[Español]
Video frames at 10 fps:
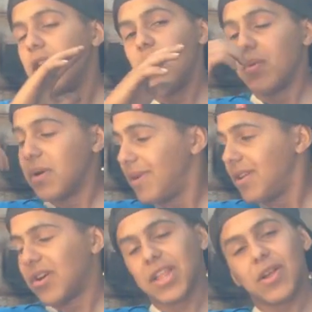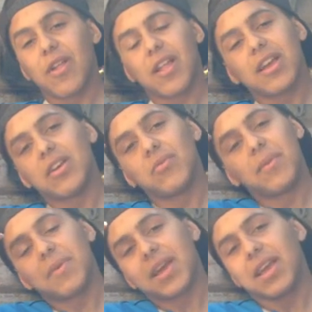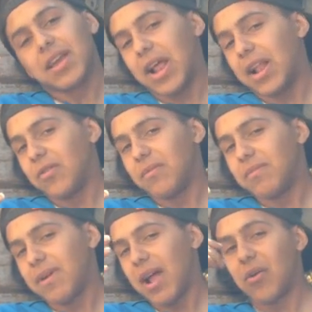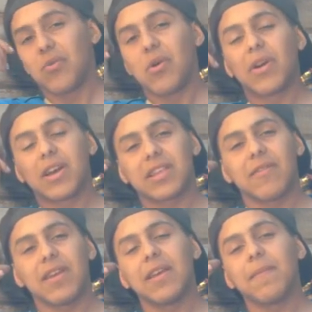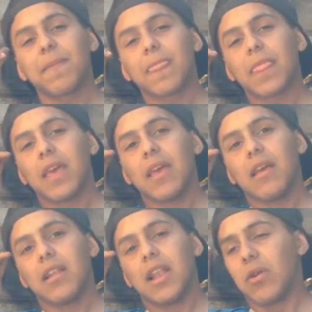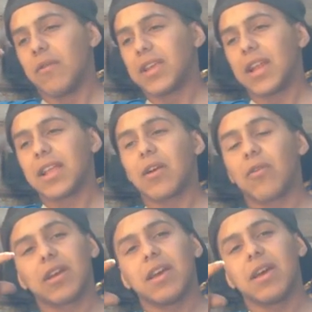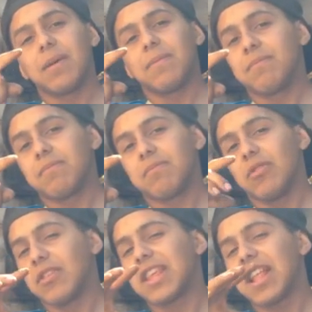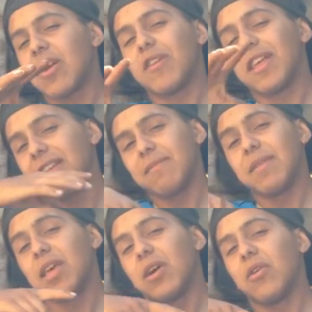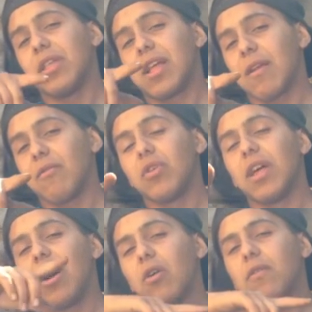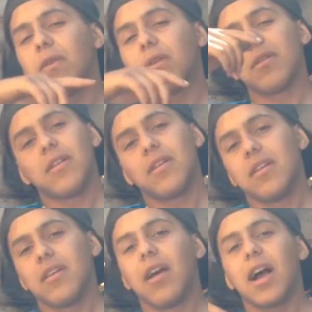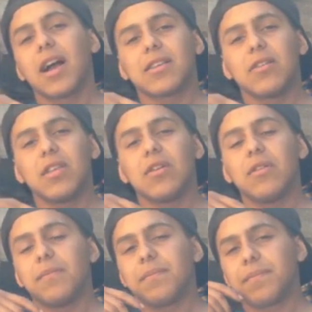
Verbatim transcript: Como pueden ver, lo que tengo atrás es algo, algo nuevo que se viene, la nueva bicicleta con la que, no sé si recuerdan el video de review de la Oxford, acá se lo dejo.